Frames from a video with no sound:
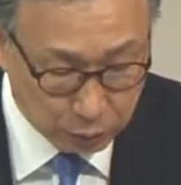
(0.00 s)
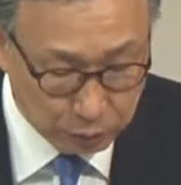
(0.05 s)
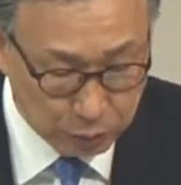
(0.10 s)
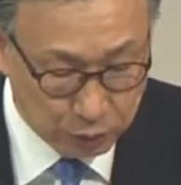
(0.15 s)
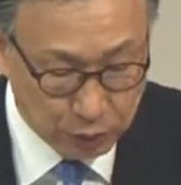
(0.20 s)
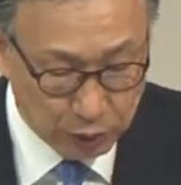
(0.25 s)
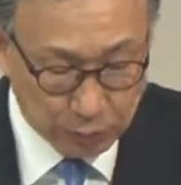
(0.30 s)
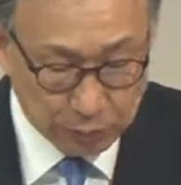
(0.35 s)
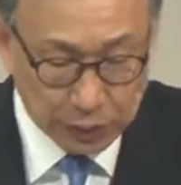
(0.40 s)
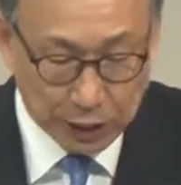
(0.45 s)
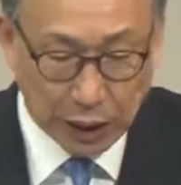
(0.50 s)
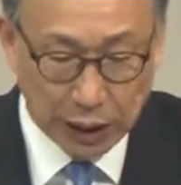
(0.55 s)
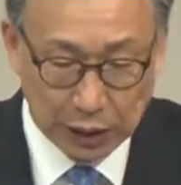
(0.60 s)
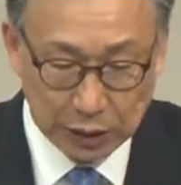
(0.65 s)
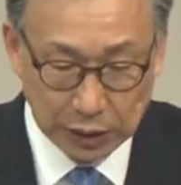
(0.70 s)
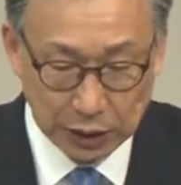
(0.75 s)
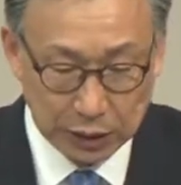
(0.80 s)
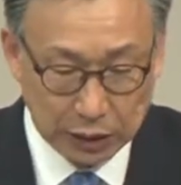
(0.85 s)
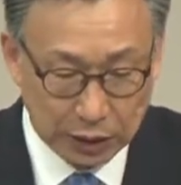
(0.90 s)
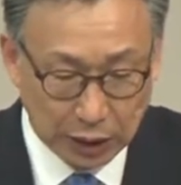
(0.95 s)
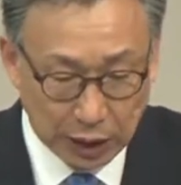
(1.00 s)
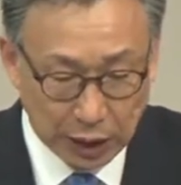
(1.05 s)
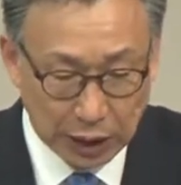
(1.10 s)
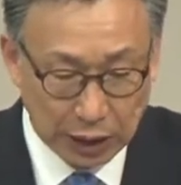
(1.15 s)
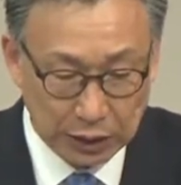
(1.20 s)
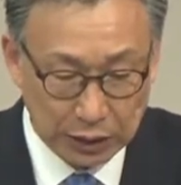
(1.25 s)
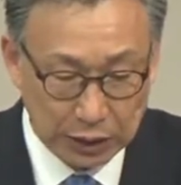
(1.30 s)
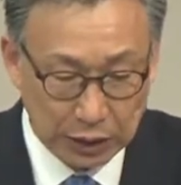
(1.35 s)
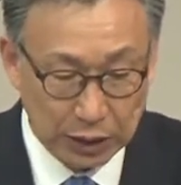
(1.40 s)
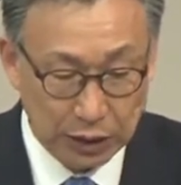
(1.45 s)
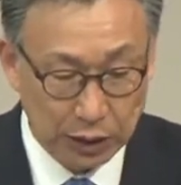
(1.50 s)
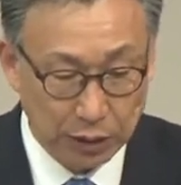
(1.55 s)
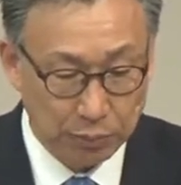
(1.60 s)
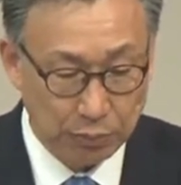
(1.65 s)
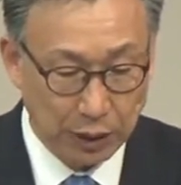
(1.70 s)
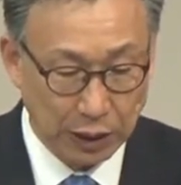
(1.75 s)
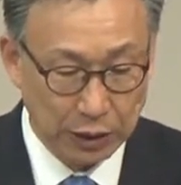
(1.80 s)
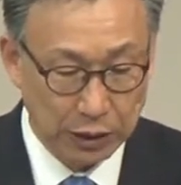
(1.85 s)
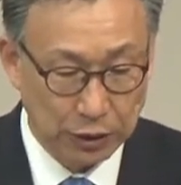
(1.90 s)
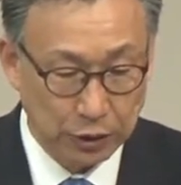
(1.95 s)
부끄럽지가 않은 것이다. 이제 그런
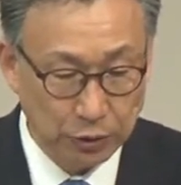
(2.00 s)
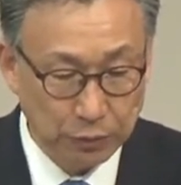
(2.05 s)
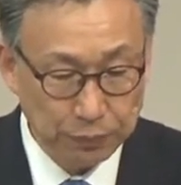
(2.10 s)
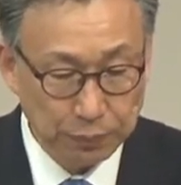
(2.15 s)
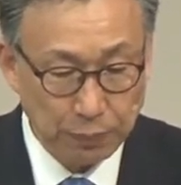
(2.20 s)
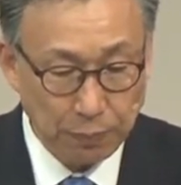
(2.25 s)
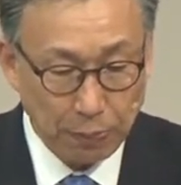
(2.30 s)
말이죠.